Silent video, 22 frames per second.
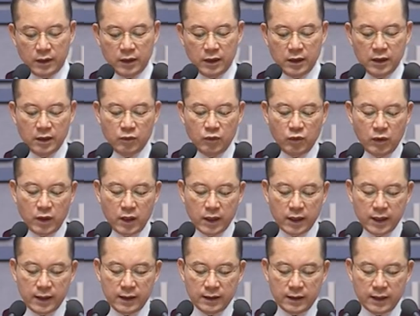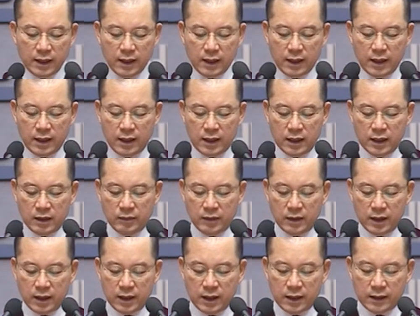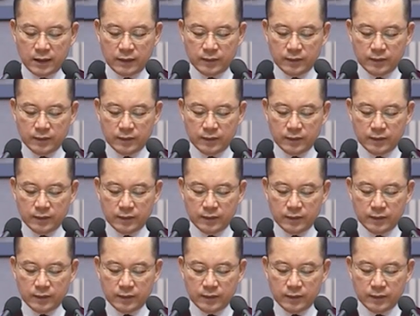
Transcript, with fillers: 이는 무화과의 때가 아닙니다